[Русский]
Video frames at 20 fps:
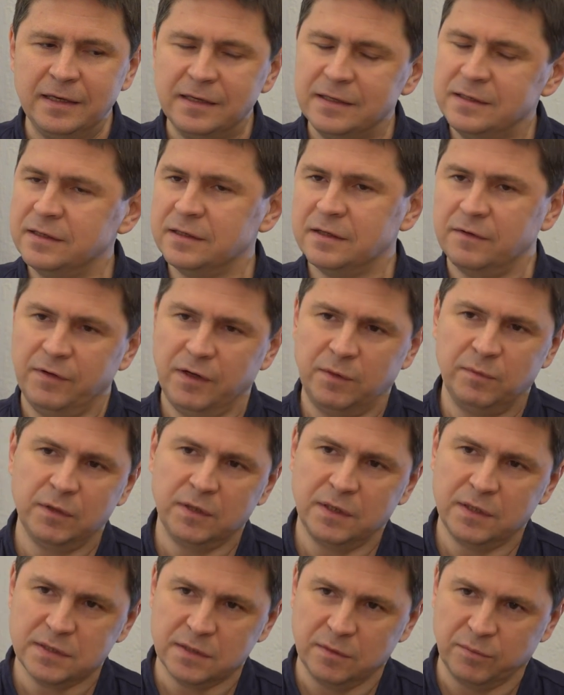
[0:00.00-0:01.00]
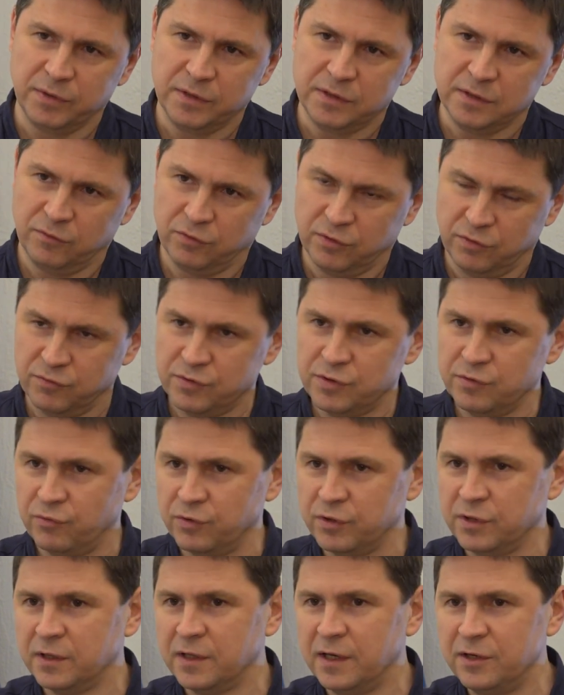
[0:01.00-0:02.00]
единовременное событие. Вот оно
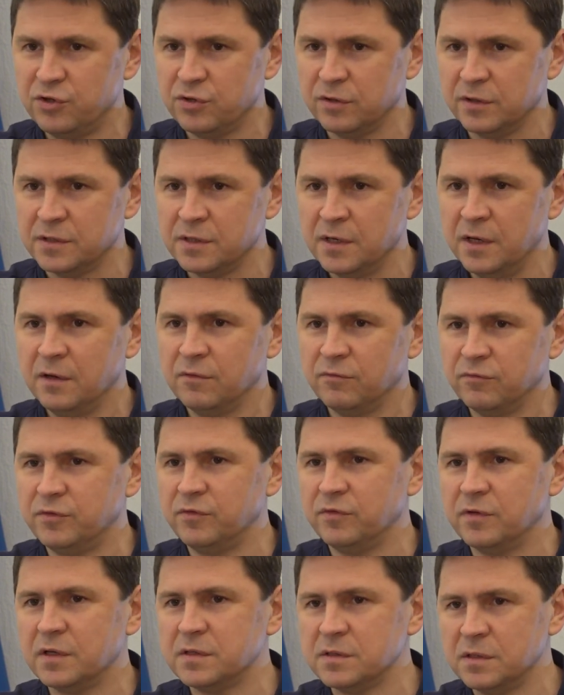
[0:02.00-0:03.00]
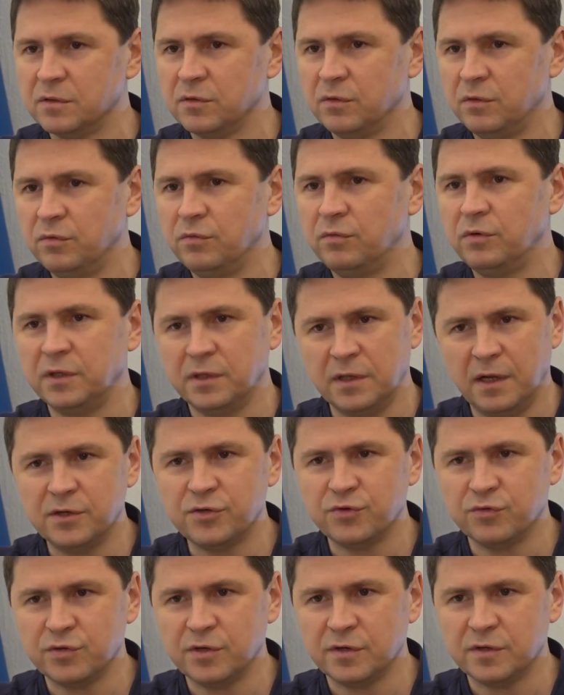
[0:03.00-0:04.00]
сегодня началось в 12.00 и
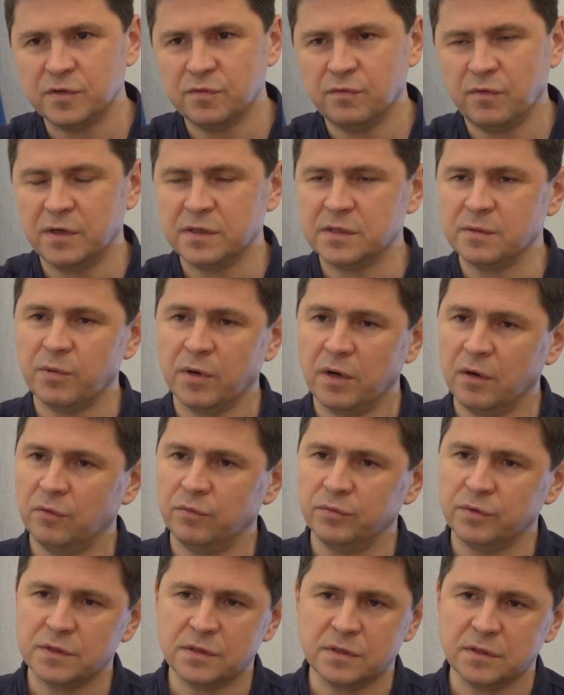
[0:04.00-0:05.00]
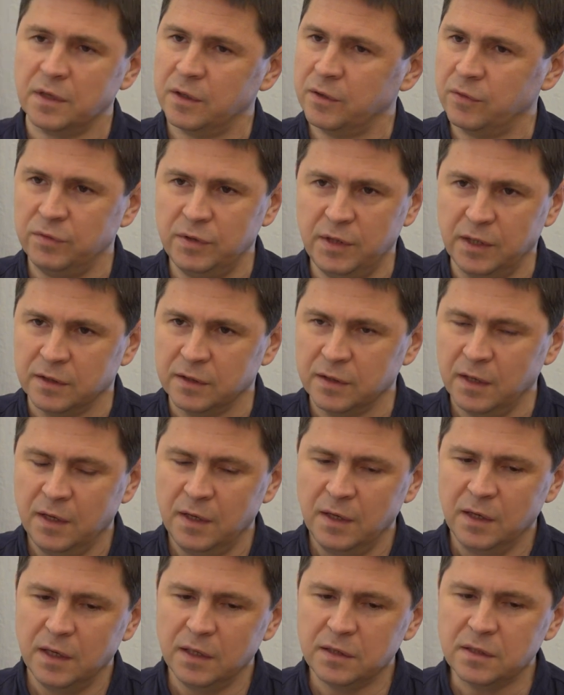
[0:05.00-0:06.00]
дальше уже развивается по какому-то сценарию. Нет,
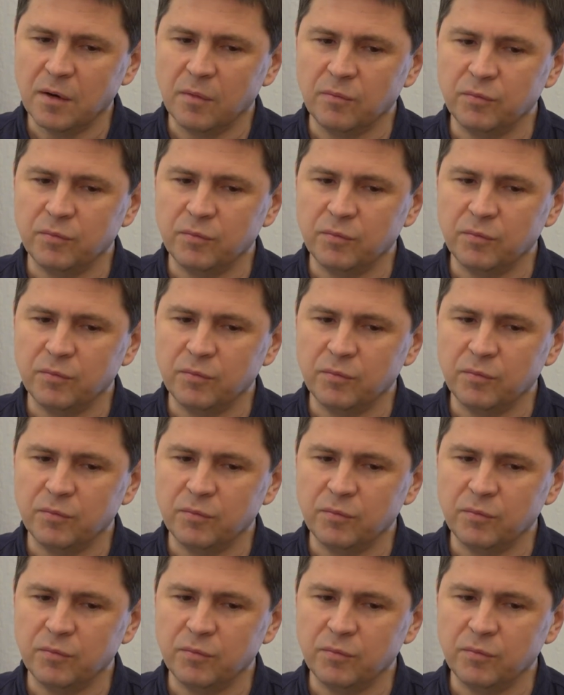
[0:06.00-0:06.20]
это